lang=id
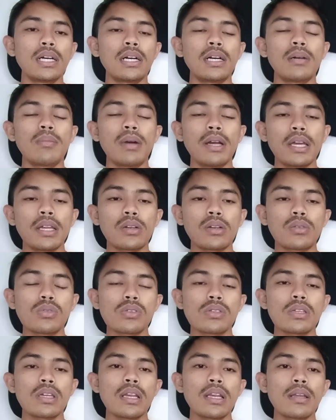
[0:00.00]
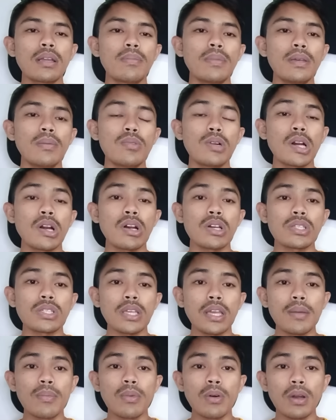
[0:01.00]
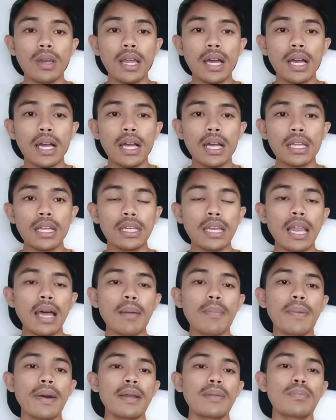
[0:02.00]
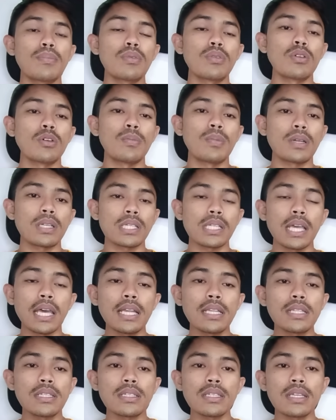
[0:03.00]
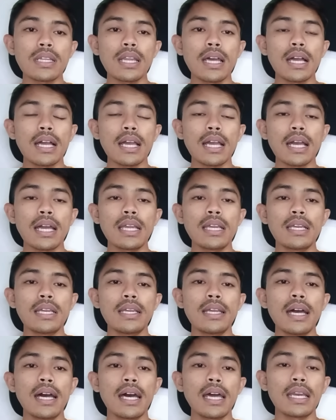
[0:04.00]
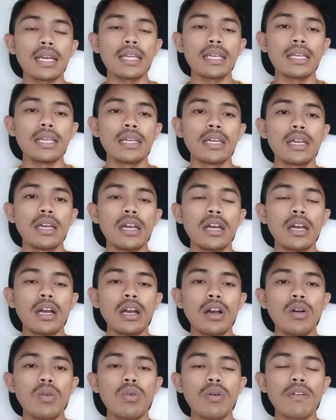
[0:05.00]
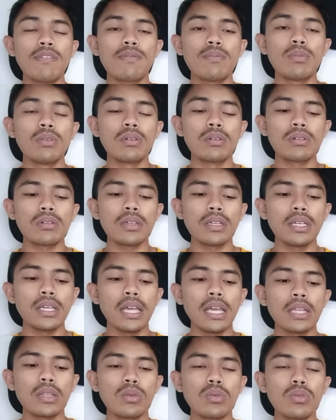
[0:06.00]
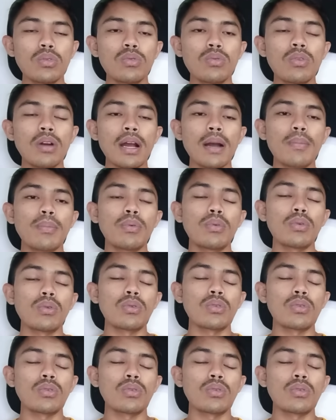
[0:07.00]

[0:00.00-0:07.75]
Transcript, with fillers: uh, Bayer Kusen lebih menguasai bola 80% sedangkan dari Wolfsburg yaitu 21%.